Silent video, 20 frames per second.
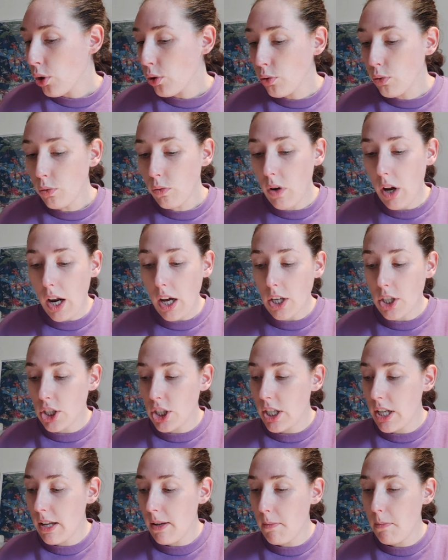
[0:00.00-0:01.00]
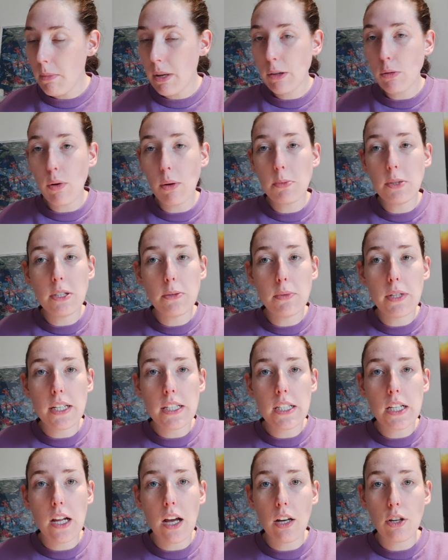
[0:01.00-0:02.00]
Donc voilà, j'ai mes trois petites
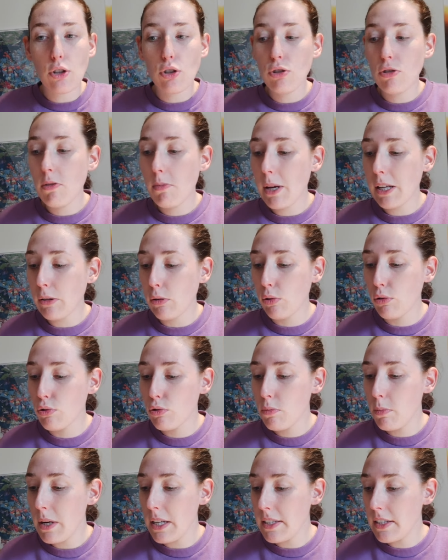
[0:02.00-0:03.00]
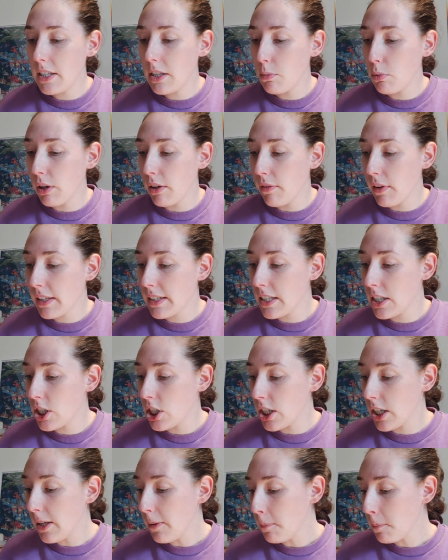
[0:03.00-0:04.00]
pièces là que je vais mettre euh, sous plastique pour les faire
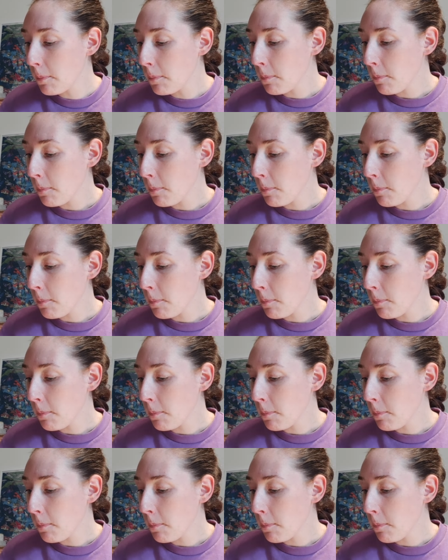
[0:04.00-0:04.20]
sécher.